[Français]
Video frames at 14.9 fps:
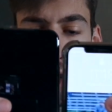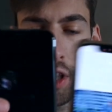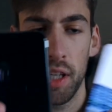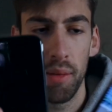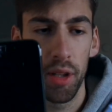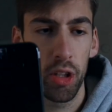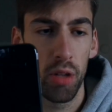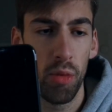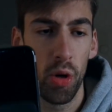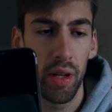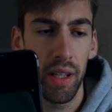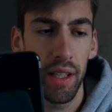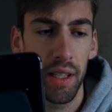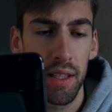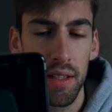que mettons mon
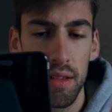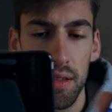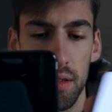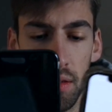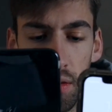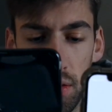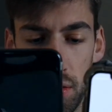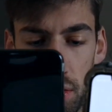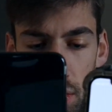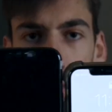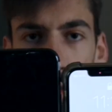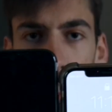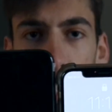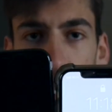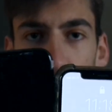X
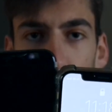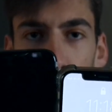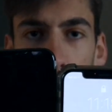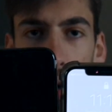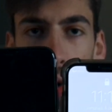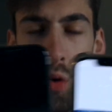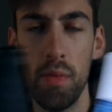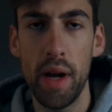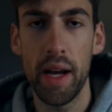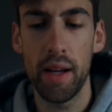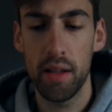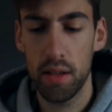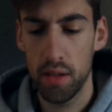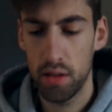c'est plus gros, mais